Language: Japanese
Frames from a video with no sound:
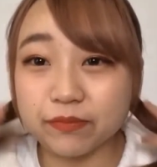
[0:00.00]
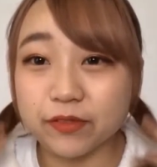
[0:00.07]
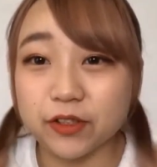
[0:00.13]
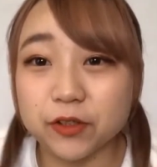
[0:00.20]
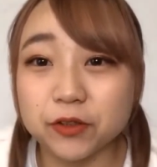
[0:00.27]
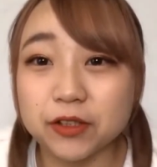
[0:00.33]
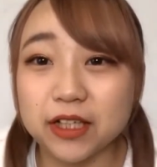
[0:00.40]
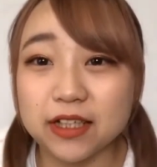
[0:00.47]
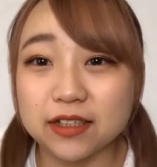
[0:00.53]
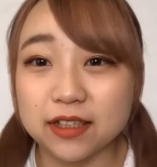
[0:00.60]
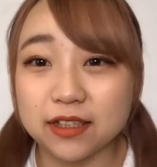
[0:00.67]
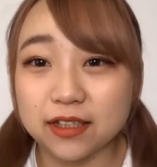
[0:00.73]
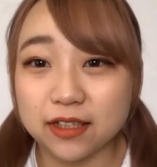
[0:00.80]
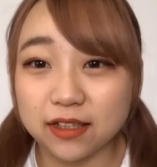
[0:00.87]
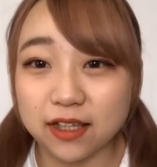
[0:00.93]
挑戦さ
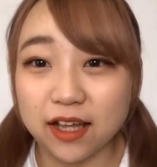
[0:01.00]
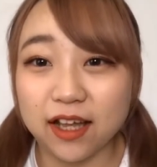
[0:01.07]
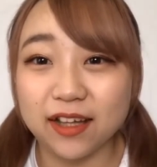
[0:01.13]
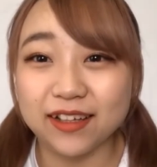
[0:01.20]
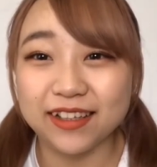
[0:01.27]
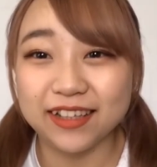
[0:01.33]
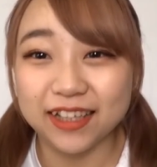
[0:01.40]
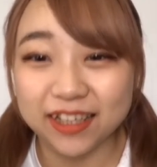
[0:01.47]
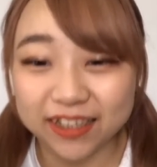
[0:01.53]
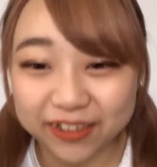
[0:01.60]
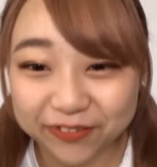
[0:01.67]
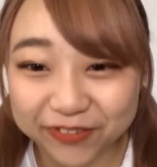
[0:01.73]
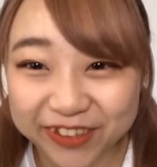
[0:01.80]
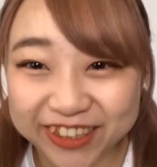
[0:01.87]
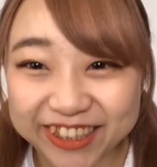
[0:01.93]
せていただき
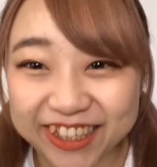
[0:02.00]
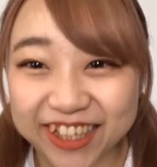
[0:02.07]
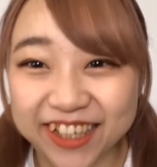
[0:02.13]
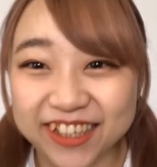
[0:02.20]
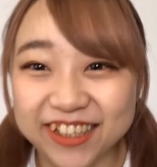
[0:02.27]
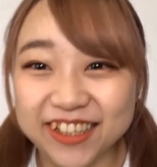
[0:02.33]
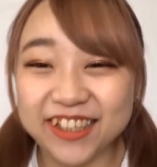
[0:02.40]
ました。